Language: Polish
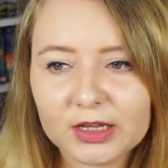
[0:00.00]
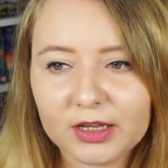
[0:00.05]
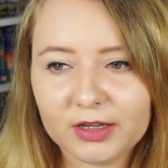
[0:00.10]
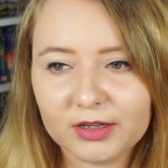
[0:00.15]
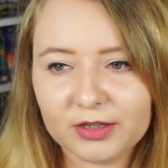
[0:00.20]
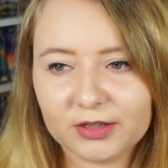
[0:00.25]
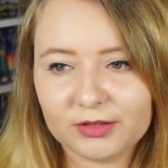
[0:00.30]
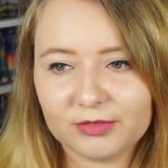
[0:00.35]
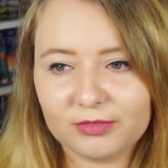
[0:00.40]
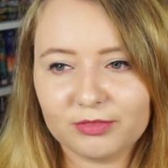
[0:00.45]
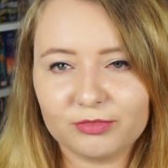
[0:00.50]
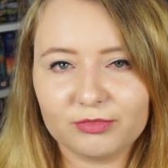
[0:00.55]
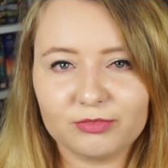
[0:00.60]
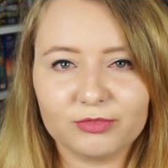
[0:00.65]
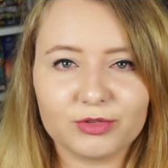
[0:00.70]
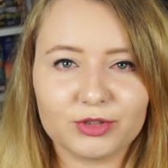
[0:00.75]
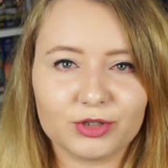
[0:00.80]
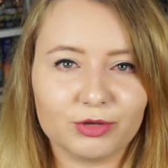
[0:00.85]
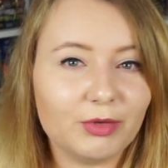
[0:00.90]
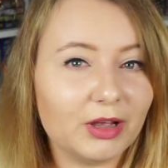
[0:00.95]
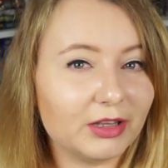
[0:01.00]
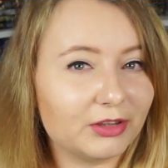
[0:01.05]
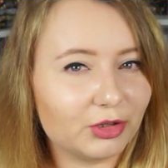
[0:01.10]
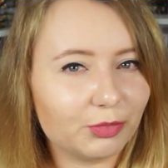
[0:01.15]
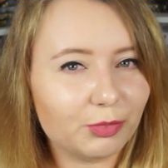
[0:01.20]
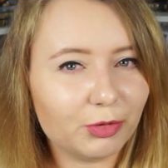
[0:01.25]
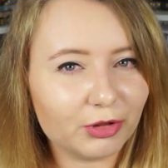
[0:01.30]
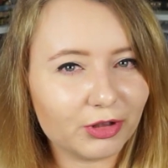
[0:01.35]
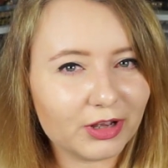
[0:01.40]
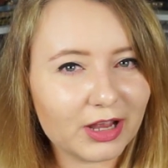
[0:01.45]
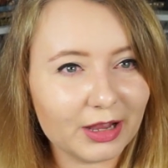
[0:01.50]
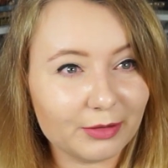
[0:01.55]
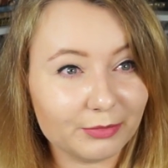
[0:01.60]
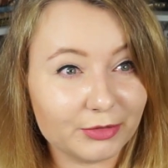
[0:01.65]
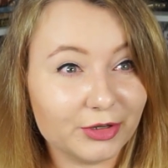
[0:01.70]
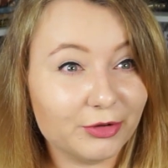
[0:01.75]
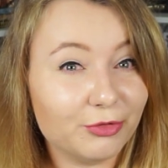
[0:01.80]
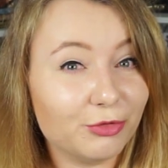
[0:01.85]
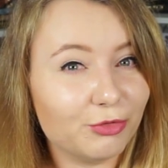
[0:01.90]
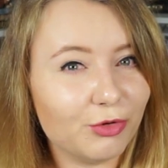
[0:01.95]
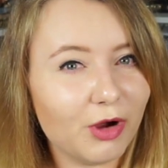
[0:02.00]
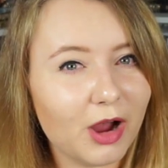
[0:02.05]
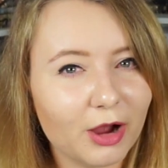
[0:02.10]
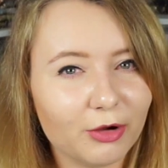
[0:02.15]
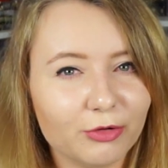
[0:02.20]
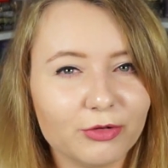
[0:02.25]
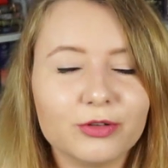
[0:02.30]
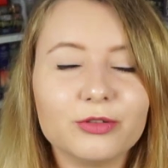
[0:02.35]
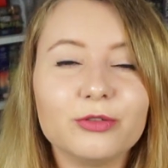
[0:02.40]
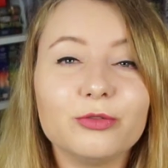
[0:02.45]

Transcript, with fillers: e, są antropologami. Wow!